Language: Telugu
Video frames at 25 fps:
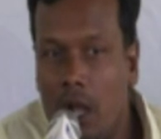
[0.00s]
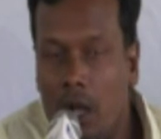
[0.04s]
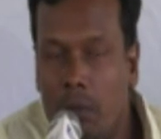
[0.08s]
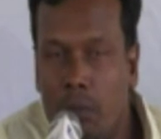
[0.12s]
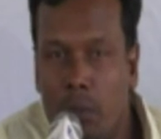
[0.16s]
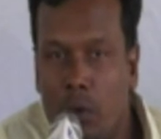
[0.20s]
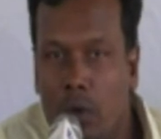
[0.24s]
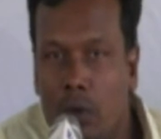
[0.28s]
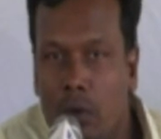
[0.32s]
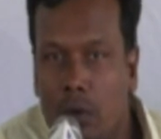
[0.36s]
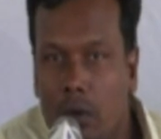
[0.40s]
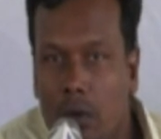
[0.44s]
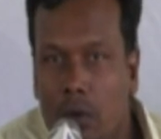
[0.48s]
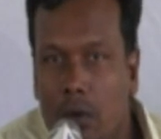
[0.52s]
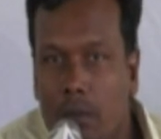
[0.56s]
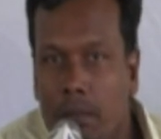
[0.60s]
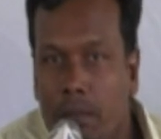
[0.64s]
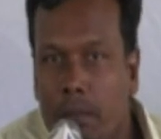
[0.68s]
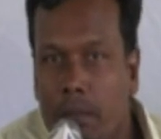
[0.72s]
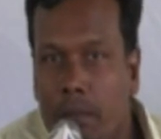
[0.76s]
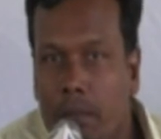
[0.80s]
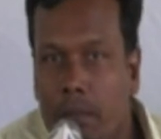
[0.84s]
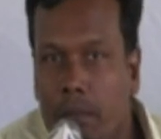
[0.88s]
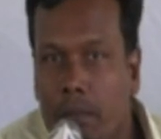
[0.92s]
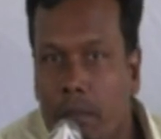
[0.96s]
అప్పుడు
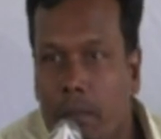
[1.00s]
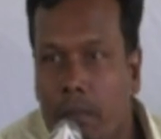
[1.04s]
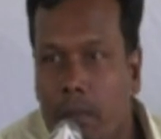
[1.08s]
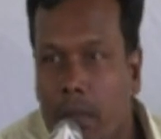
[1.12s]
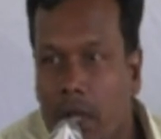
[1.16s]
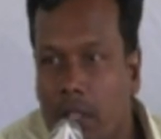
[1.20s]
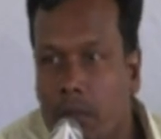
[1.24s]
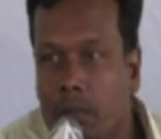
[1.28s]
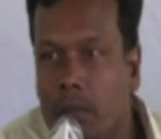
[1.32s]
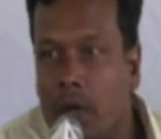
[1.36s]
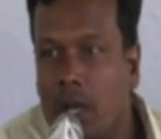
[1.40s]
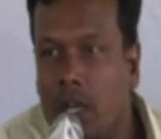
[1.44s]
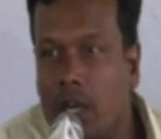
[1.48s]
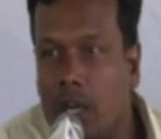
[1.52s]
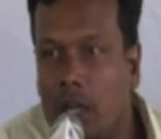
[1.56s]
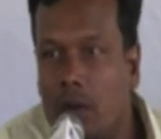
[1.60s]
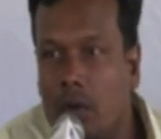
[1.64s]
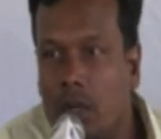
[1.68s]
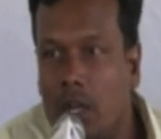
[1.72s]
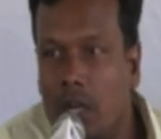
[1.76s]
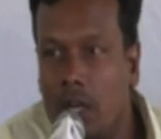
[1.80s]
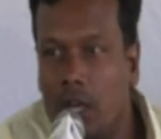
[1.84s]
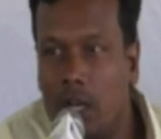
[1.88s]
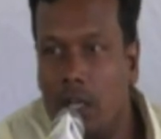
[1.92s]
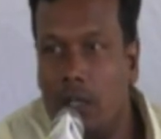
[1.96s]

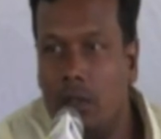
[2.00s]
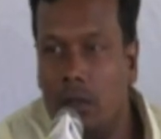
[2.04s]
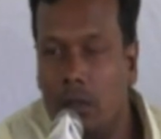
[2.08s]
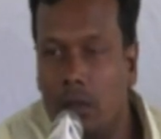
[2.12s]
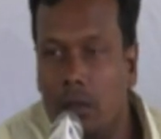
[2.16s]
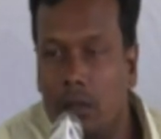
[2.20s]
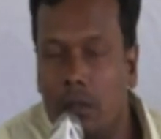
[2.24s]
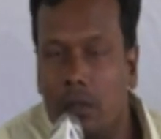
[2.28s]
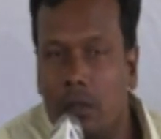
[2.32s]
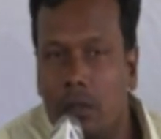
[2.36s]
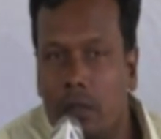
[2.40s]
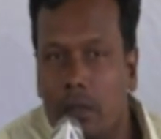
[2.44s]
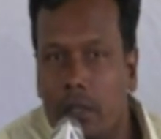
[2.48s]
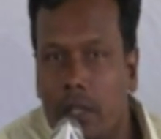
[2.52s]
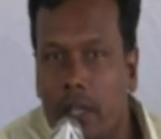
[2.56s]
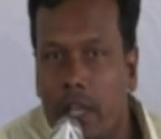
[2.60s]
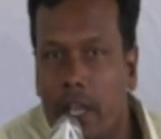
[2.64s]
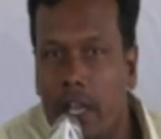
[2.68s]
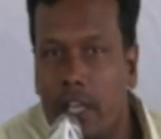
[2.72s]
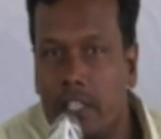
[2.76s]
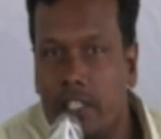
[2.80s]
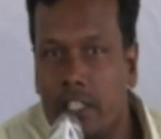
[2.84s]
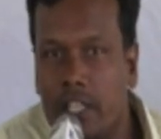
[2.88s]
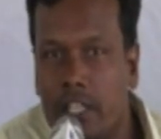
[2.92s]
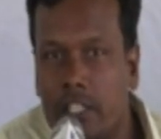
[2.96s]
పద్మారావు గారు
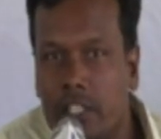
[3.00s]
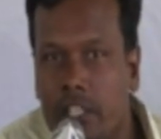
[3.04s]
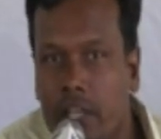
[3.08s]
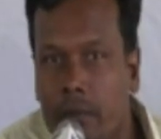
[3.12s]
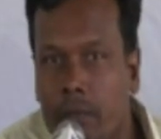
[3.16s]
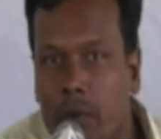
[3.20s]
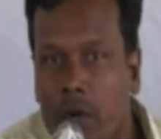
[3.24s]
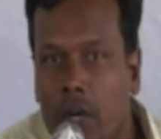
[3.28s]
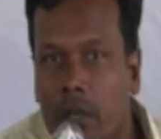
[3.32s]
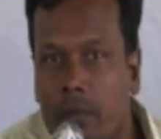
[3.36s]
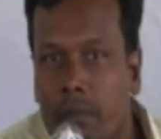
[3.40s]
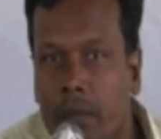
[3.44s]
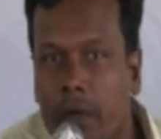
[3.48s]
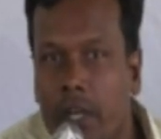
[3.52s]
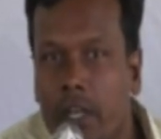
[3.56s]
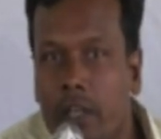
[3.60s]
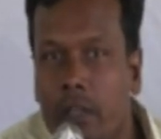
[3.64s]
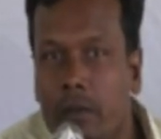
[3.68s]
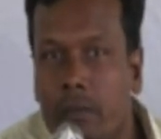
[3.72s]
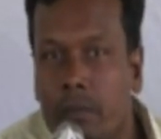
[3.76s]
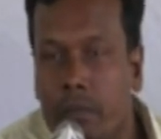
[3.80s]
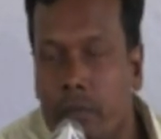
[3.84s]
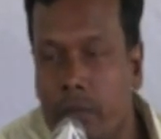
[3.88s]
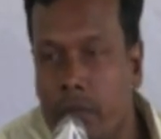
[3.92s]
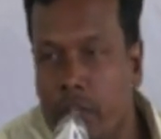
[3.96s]
ఎక్సైజ్ డిపార్ట్మెంట్
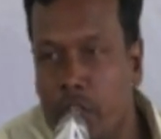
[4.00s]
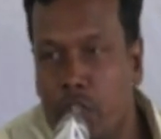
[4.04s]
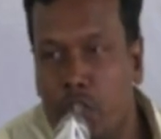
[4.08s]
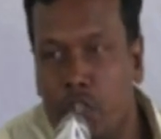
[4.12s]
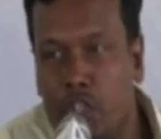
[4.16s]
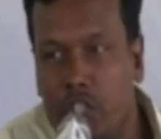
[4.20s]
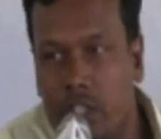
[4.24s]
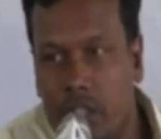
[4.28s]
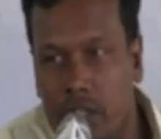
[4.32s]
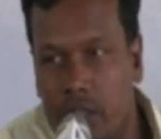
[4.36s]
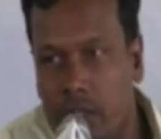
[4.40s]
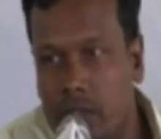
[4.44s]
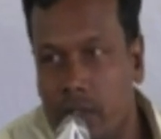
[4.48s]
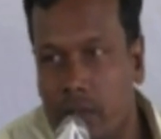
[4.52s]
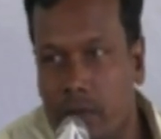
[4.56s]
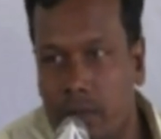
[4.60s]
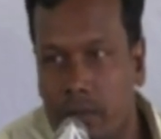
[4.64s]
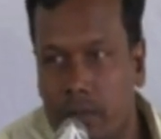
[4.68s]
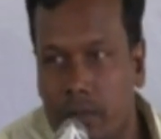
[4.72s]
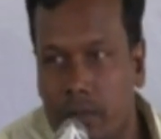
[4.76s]
మినిస్టర్